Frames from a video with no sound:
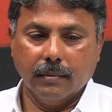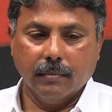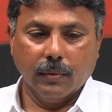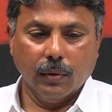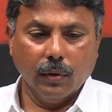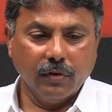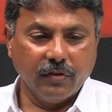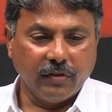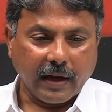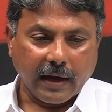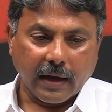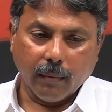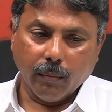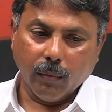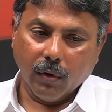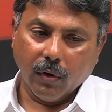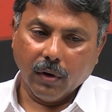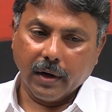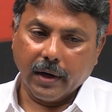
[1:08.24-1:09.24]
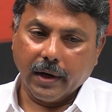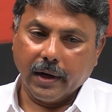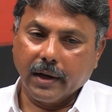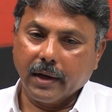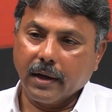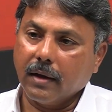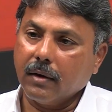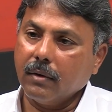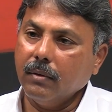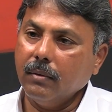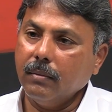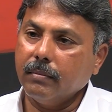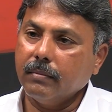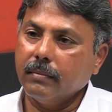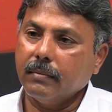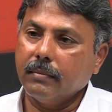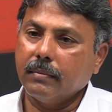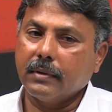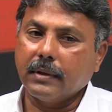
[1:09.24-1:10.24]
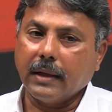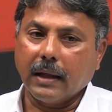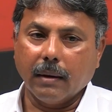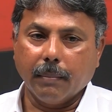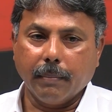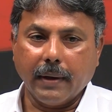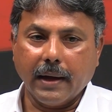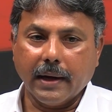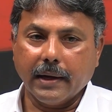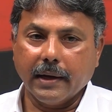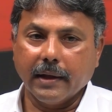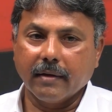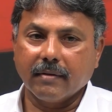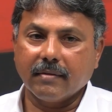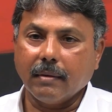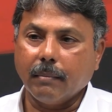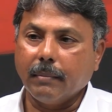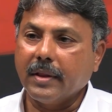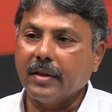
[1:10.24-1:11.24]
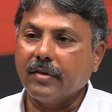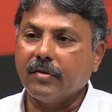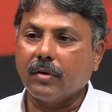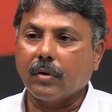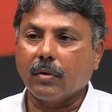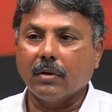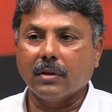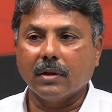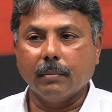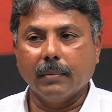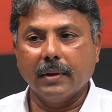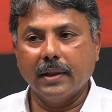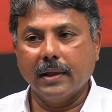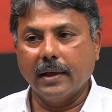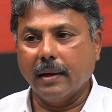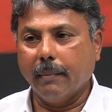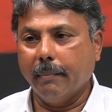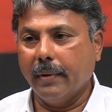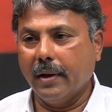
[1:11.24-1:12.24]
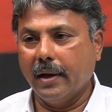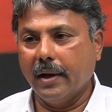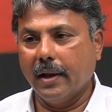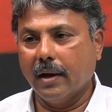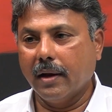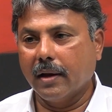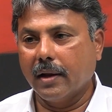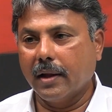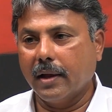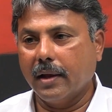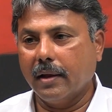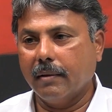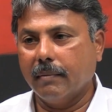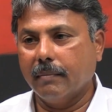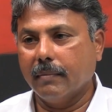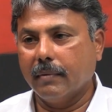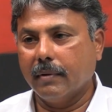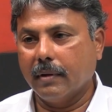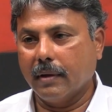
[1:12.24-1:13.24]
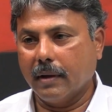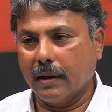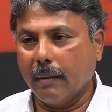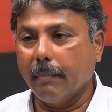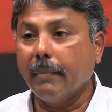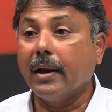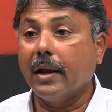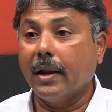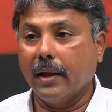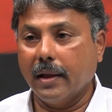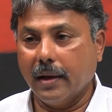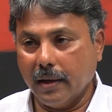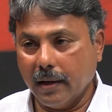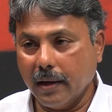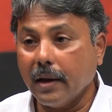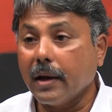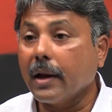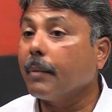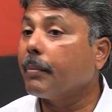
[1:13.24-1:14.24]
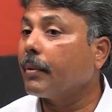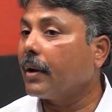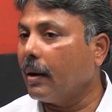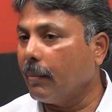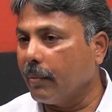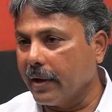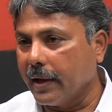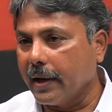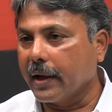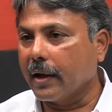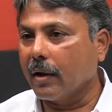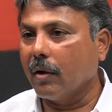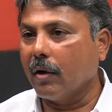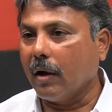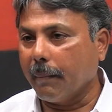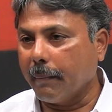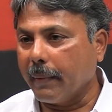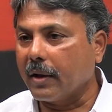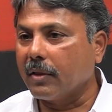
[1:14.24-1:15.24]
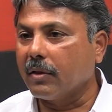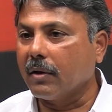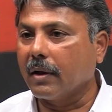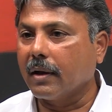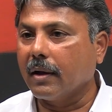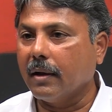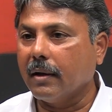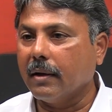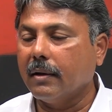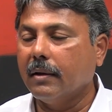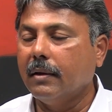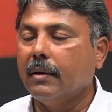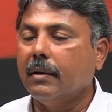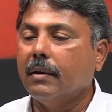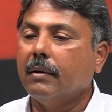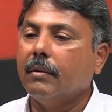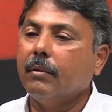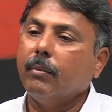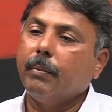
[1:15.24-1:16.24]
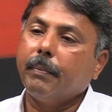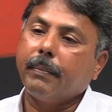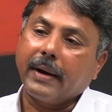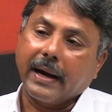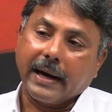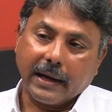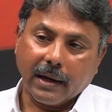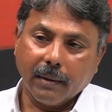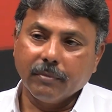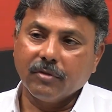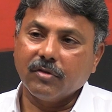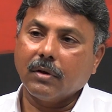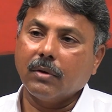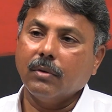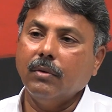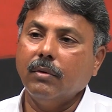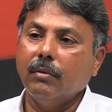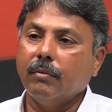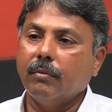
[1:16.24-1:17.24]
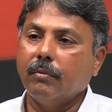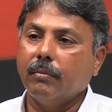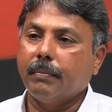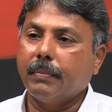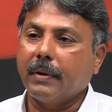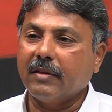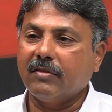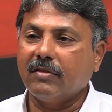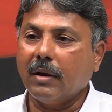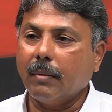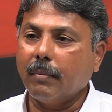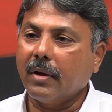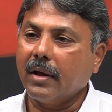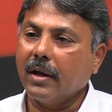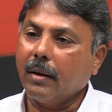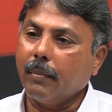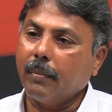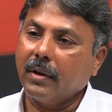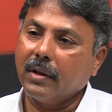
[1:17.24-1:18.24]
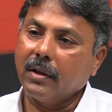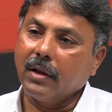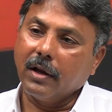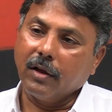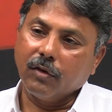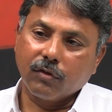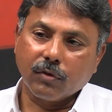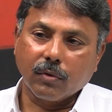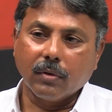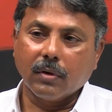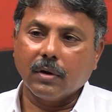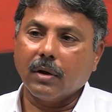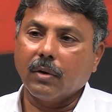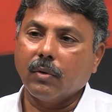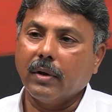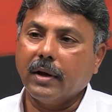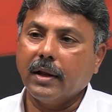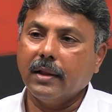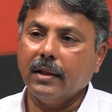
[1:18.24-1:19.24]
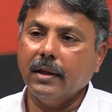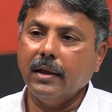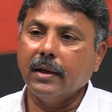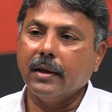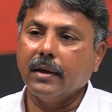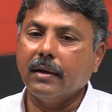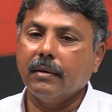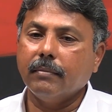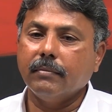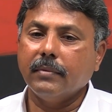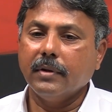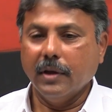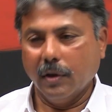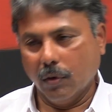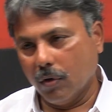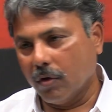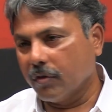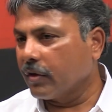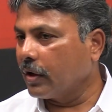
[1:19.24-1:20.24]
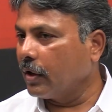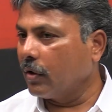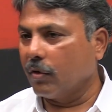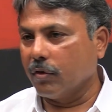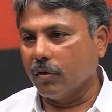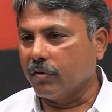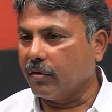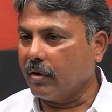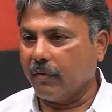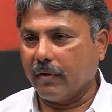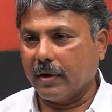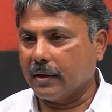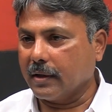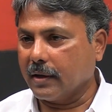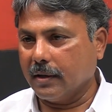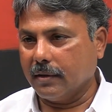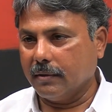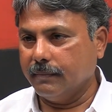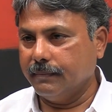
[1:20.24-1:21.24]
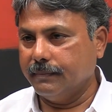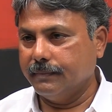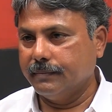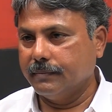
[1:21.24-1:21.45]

ఇప్పుడు జగన్మోహన్ రెడ్డి గారు తన పార్టీకి సంబంధించిన కొంతమంది ఎమ్మెల్యేలని ఎమ్మెల్యేని రేపు రాబోయే ఎన్నికల్లో అభ్యర్థులుగా ప్రకటించరు ప్రత్యామ్నాయ అభ్యర్థులను ఎంచుకుంటారు అనేది ఈ రోజుకి ఈరోజు వచ్చిన వార్త కాదు